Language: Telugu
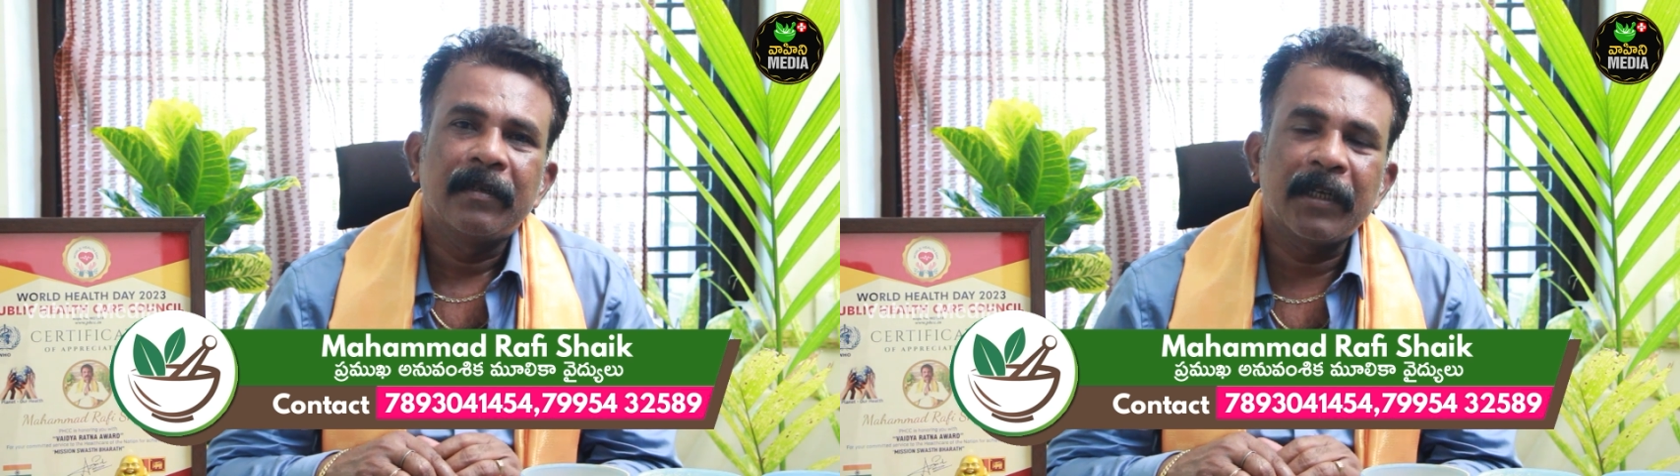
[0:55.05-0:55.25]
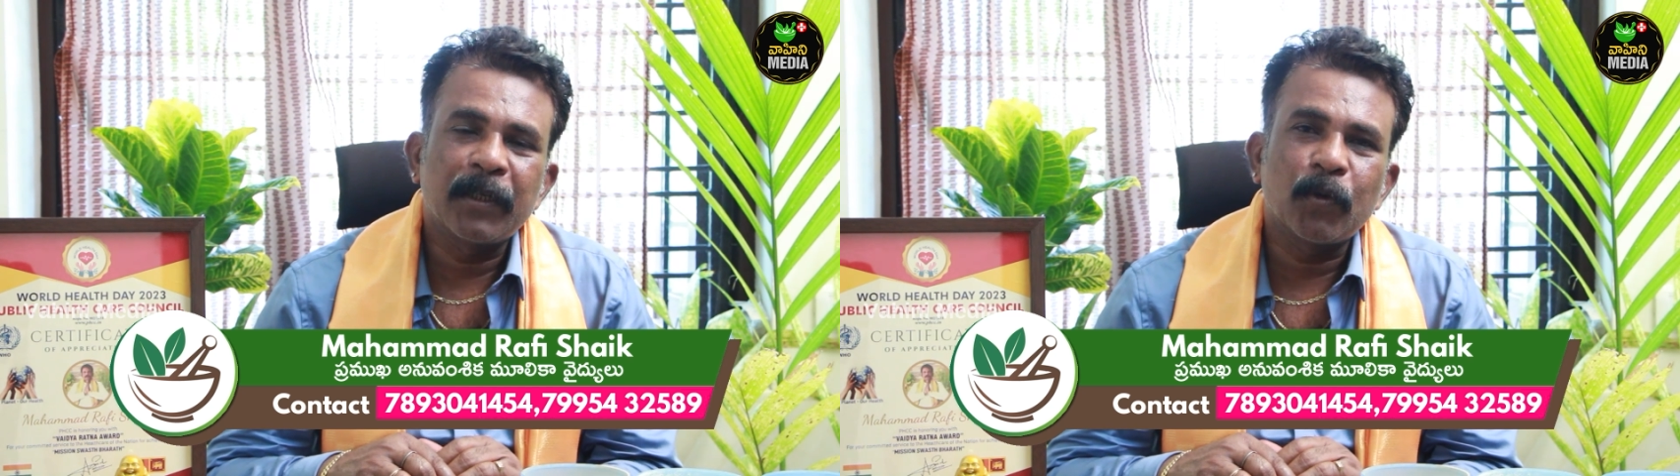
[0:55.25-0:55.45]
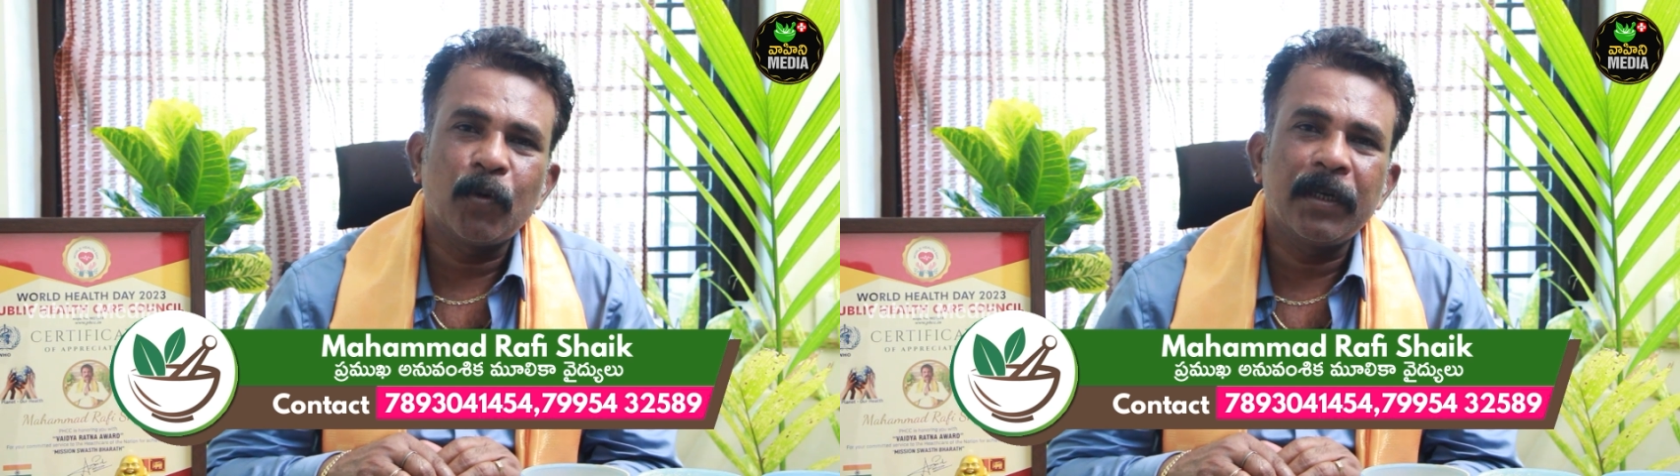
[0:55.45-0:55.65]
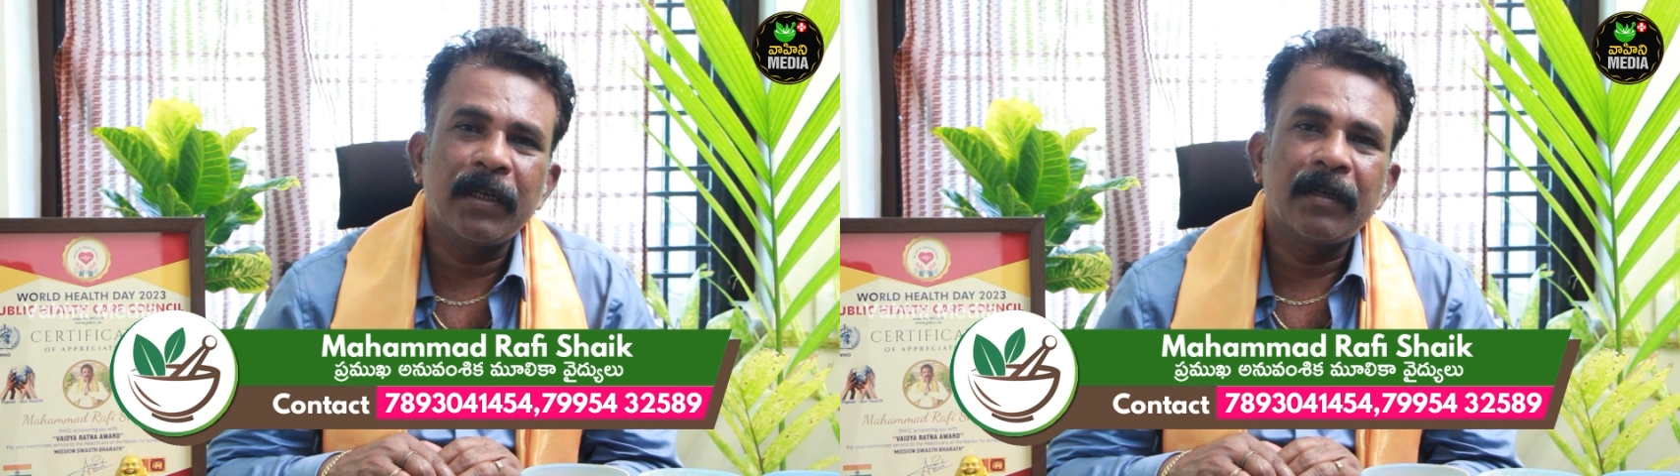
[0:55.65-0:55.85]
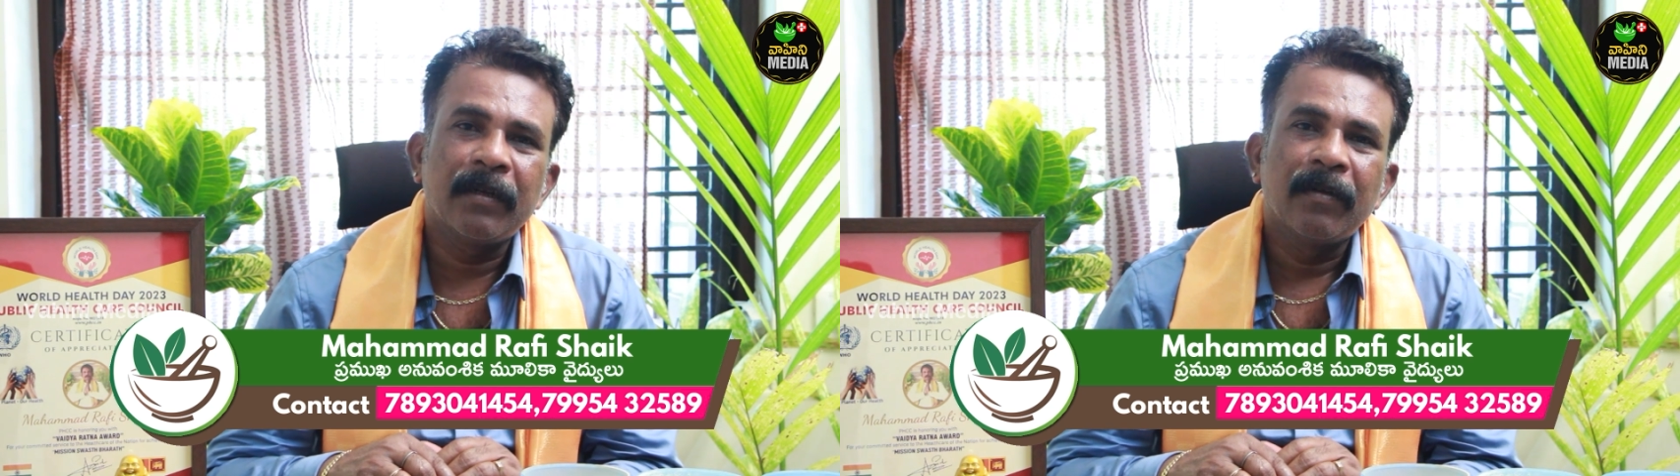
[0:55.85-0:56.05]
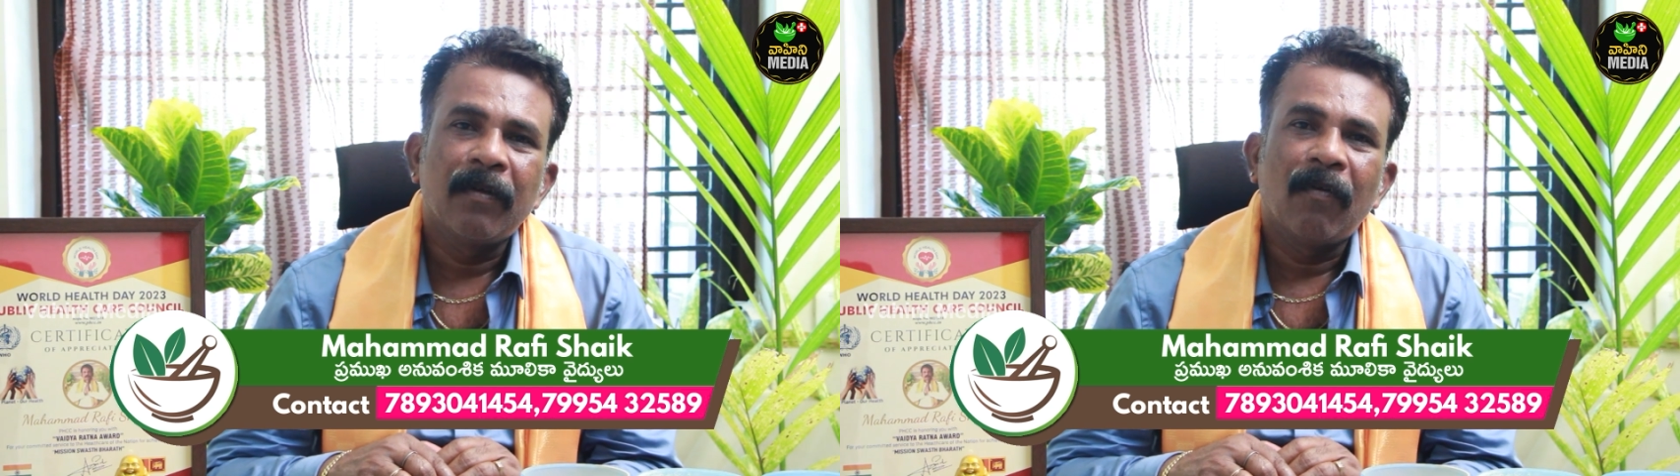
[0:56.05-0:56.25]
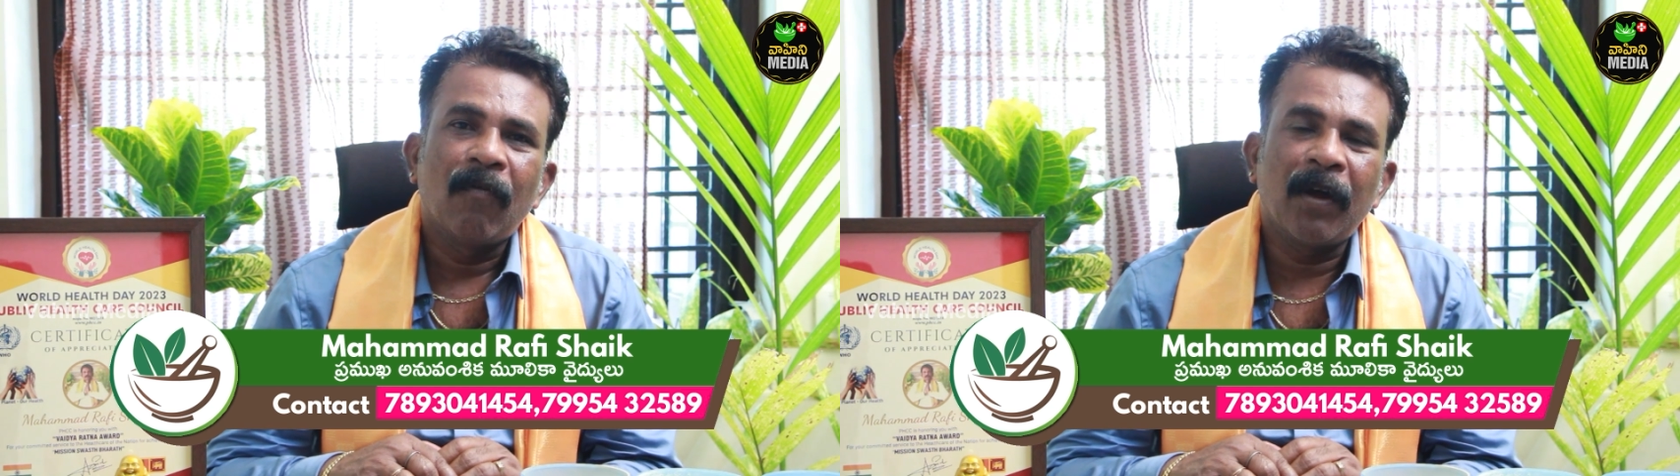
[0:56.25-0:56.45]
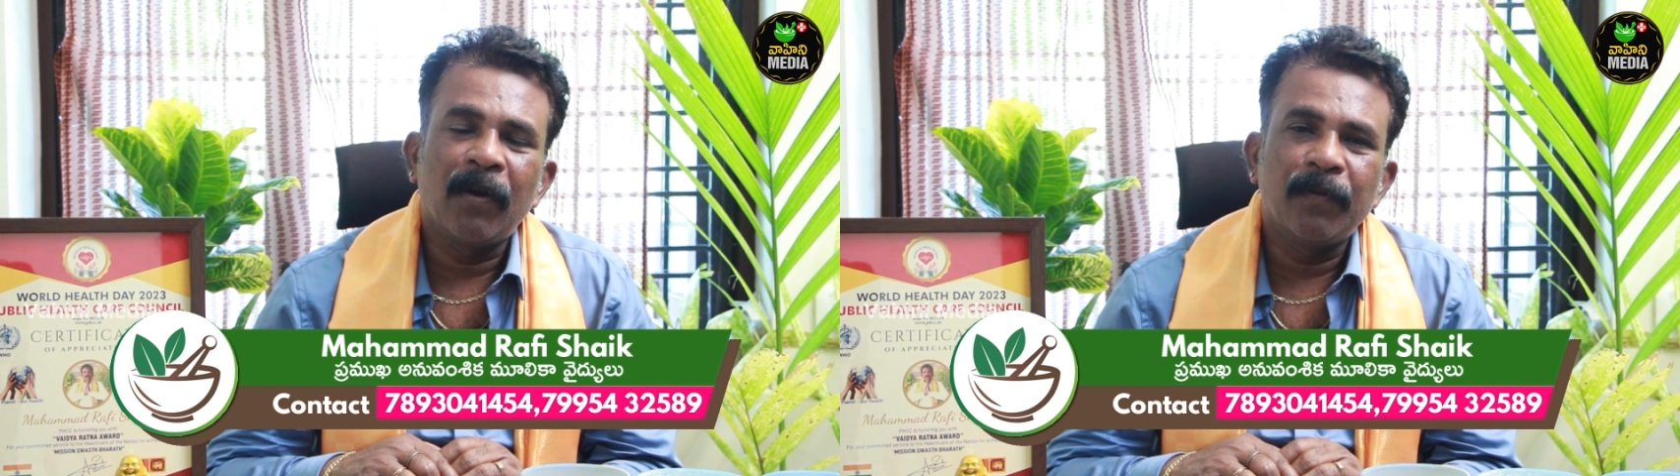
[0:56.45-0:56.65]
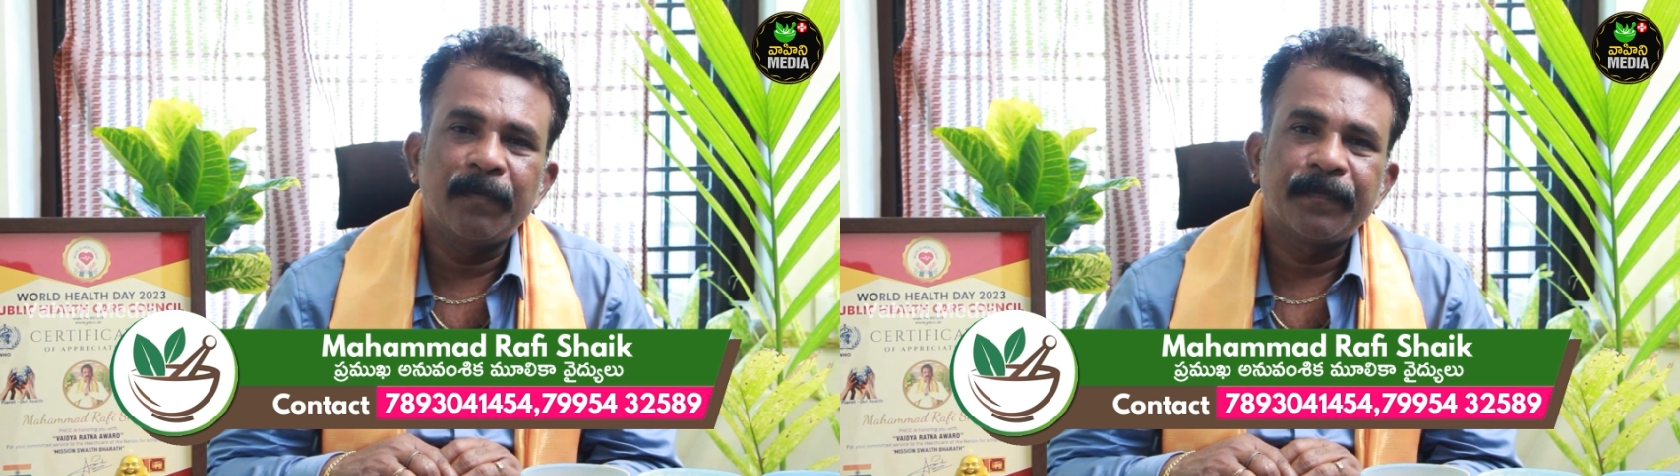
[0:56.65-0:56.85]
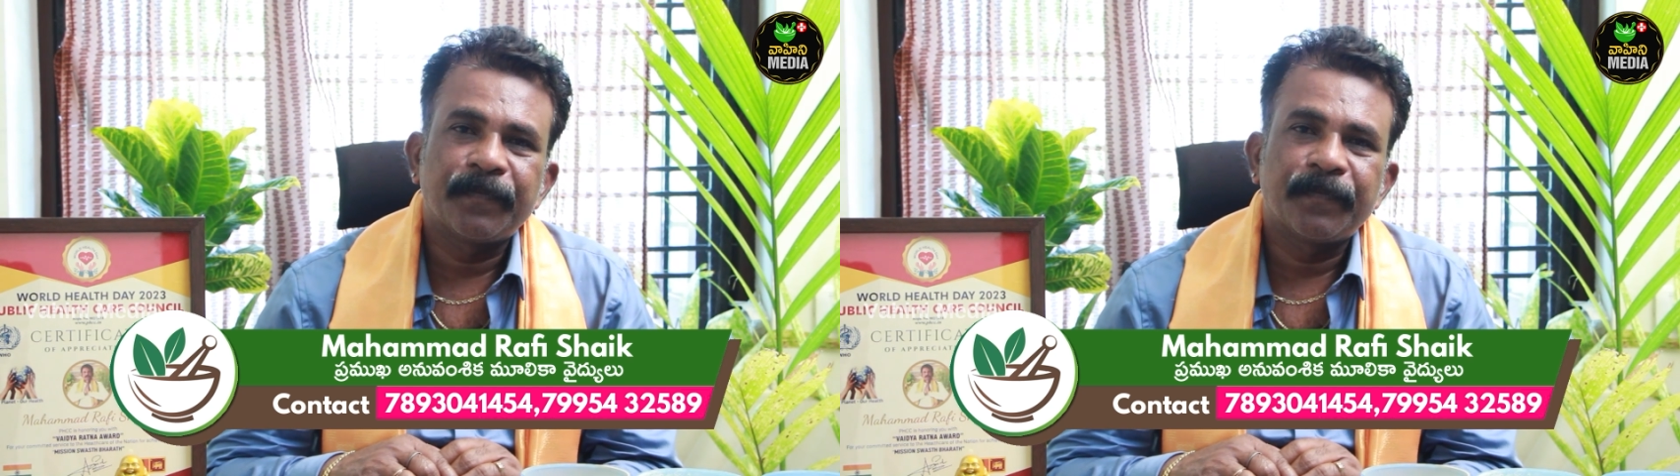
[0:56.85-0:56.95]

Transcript: చేసుకొని వాళ్ళు